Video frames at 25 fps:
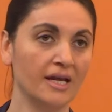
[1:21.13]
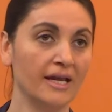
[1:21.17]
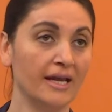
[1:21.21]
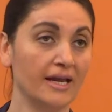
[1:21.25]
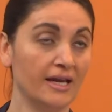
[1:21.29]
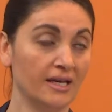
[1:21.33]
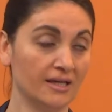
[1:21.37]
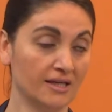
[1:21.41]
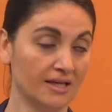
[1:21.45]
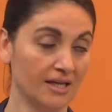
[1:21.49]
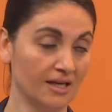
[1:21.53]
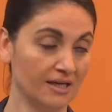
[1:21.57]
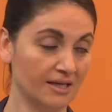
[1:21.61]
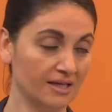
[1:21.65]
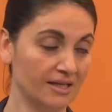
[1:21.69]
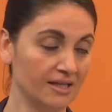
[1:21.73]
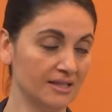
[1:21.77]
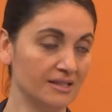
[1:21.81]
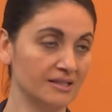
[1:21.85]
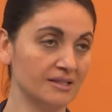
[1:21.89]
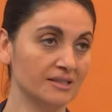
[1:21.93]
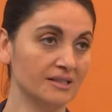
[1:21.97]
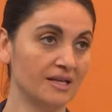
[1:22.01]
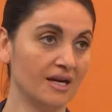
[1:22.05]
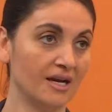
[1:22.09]

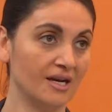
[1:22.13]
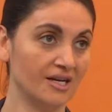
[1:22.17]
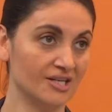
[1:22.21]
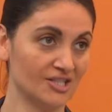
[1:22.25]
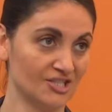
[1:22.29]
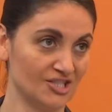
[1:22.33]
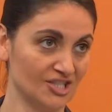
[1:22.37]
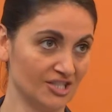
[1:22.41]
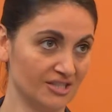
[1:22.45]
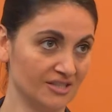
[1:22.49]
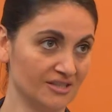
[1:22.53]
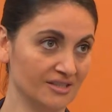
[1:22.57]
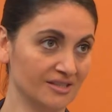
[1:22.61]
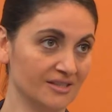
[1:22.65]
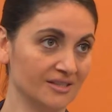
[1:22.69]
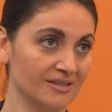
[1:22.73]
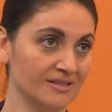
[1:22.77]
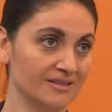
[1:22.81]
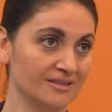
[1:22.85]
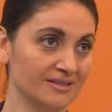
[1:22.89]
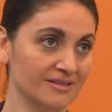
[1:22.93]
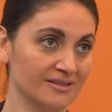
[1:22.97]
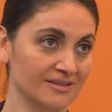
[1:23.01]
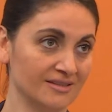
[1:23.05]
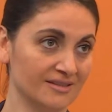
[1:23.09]
erkeklerin de harcadığı
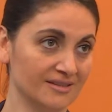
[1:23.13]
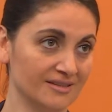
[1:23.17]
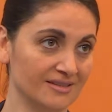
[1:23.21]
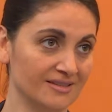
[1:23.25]
e,